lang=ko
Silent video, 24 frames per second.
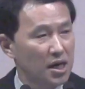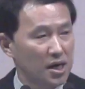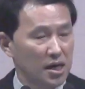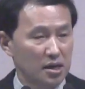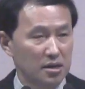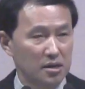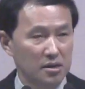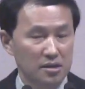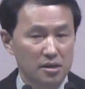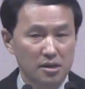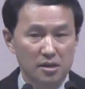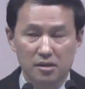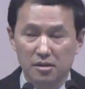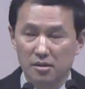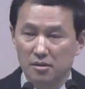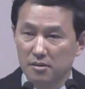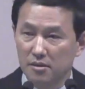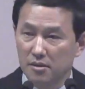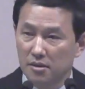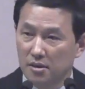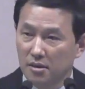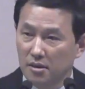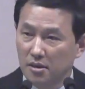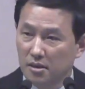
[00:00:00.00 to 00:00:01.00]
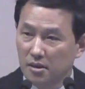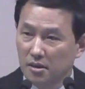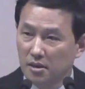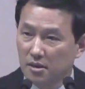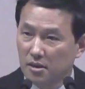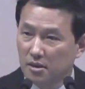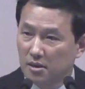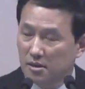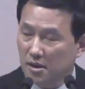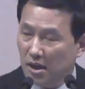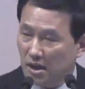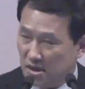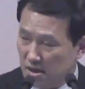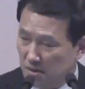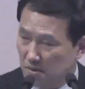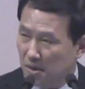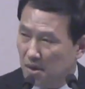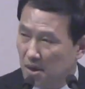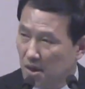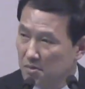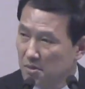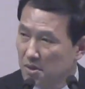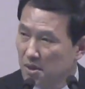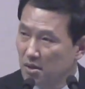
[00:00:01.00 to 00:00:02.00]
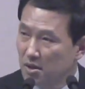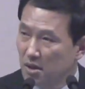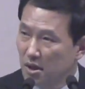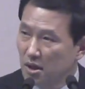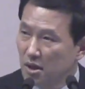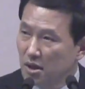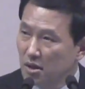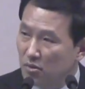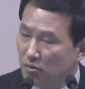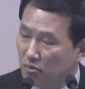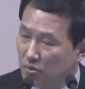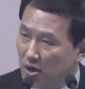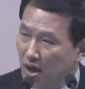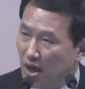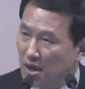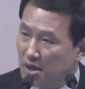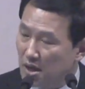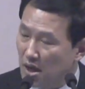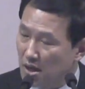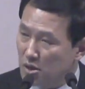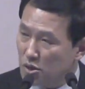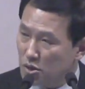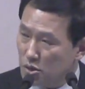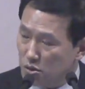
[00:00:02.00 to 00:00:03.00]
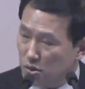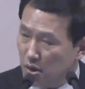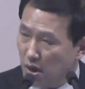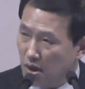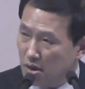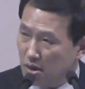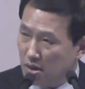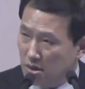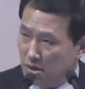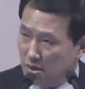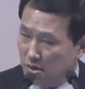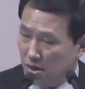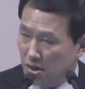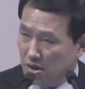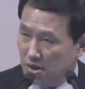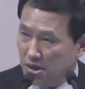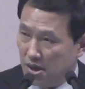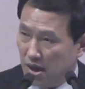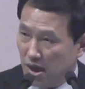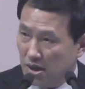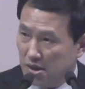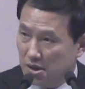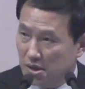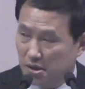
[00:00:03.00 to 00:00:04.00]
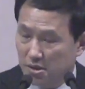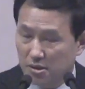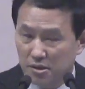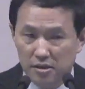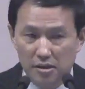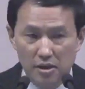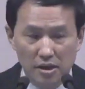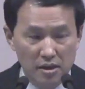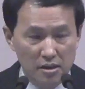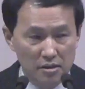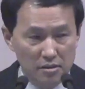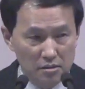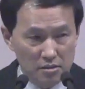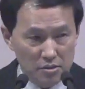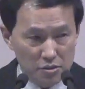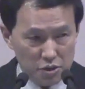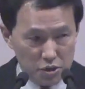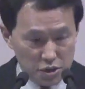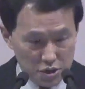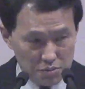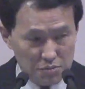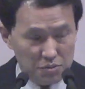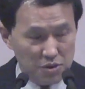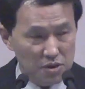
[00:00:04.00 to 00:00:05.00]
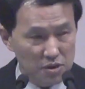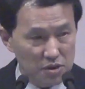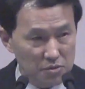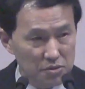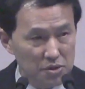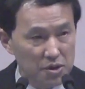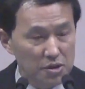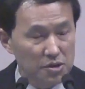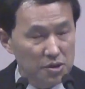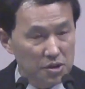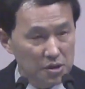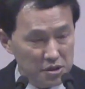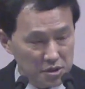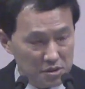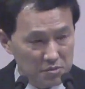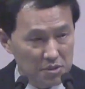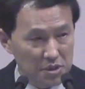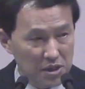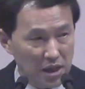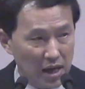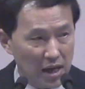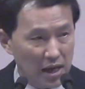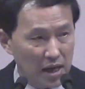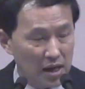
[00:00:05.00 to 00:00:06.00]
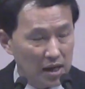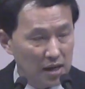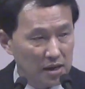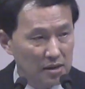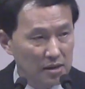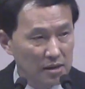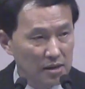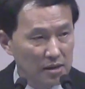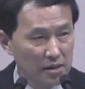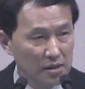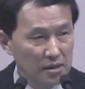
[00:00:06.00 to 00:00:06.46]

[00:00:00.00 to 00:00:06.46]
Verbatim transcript: 자라. 다시 말하면 우리가 예수가 그리스도라는 사실을 수십 년 전부터 들었습니다.